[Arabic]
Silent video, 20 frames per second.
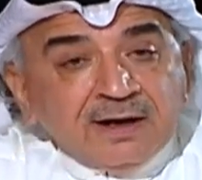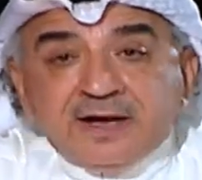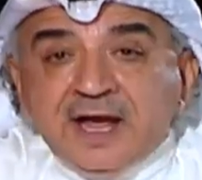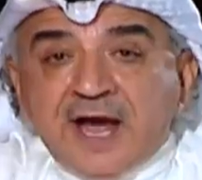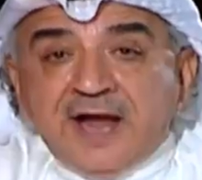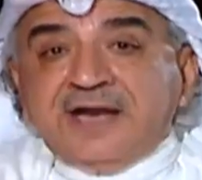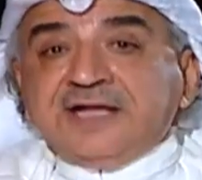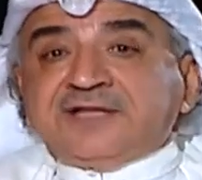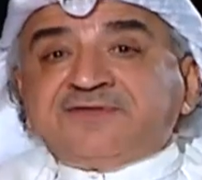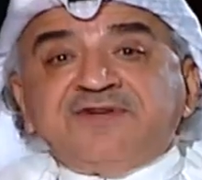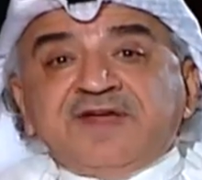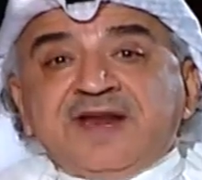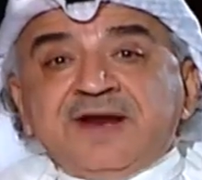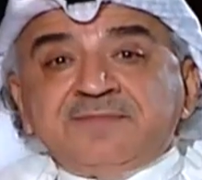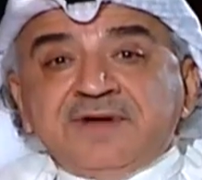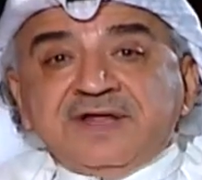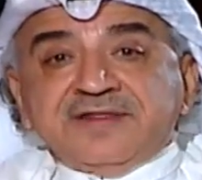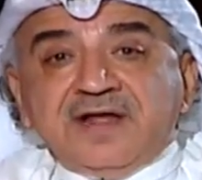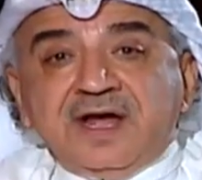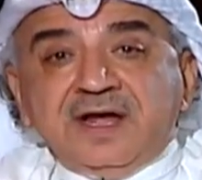كانت في
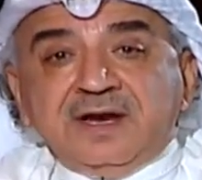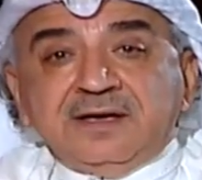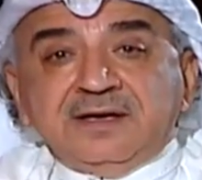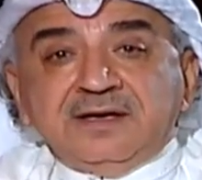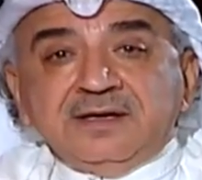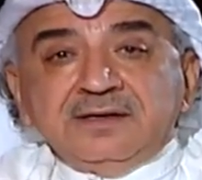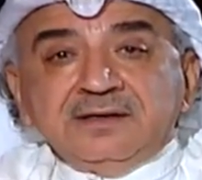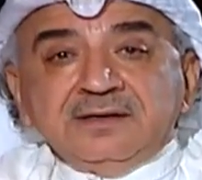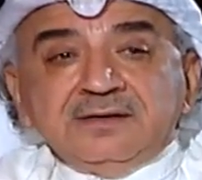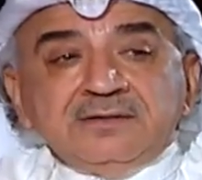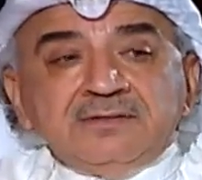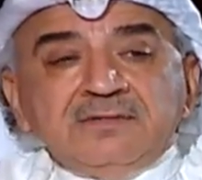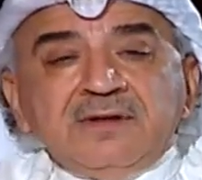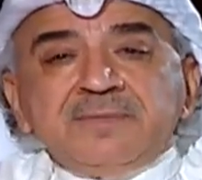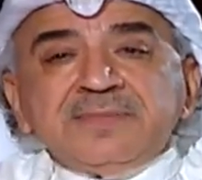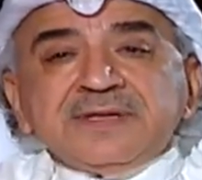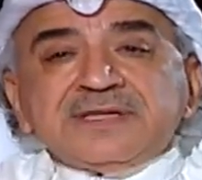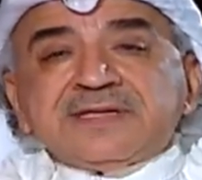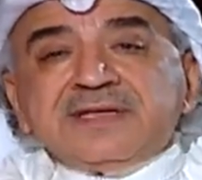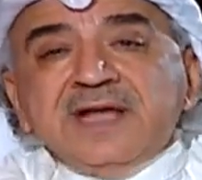رمضان
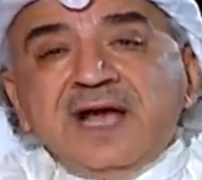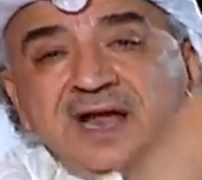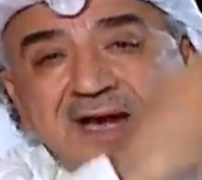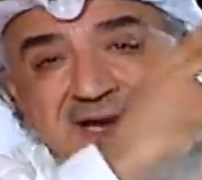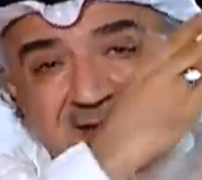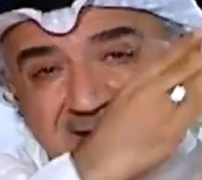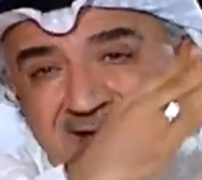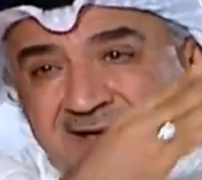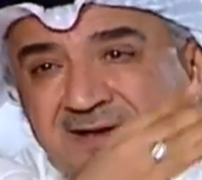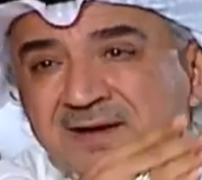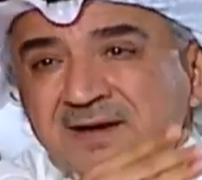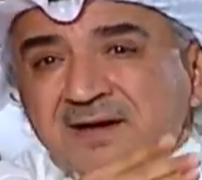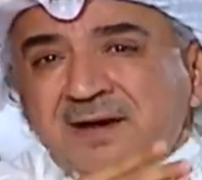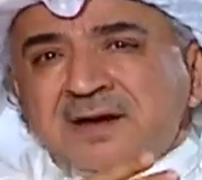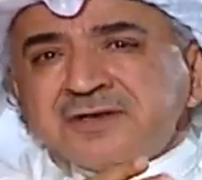وبالتالي